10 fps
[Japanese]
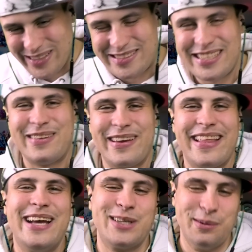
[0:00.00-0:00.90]
これ着いた
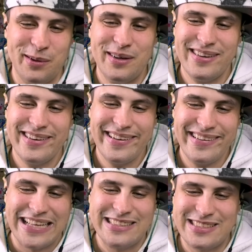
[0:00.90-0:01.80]
時大丈夫、
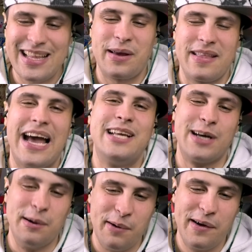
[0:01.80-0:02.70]
え着いた時大
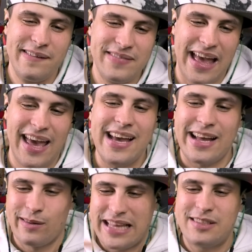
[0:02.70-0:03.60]
丈夫ね映
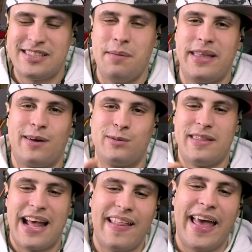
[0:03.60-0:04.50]
画のタクシーみたいなこ
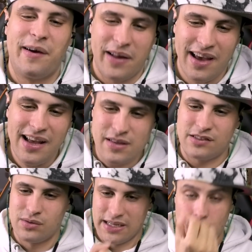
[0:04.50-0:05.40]
とにならないこれ着い
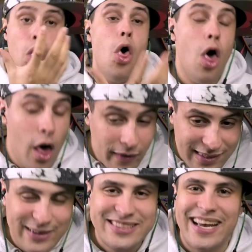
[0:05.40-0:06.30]
た瞬間
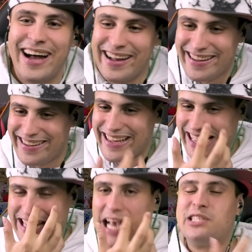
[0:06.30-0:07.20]
うーって言うさ
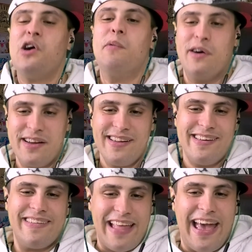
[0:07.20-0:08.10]
大丈
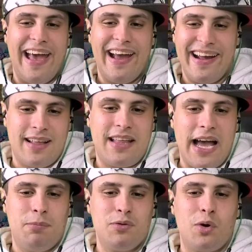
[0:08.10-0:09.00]
夫ねえいや
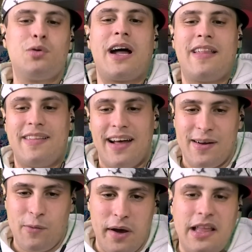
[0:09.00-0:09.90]
だいぶのどかだ
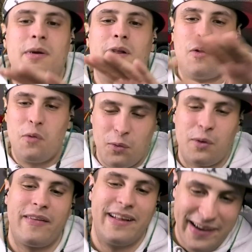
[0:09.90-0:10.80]
なこうやって見るとの
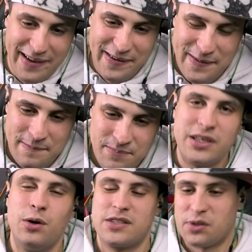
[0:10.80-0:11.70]
どかだな
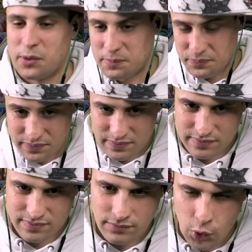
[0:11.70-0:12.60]
空気良さそう
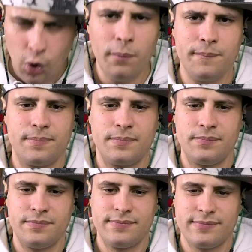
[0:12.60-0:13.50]
およく
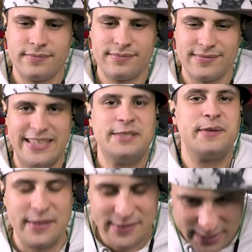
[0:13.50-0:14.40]
来たなお久し
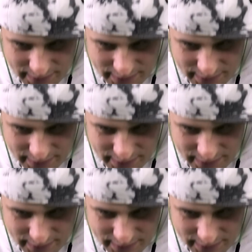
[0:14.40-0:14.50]
ぶりでご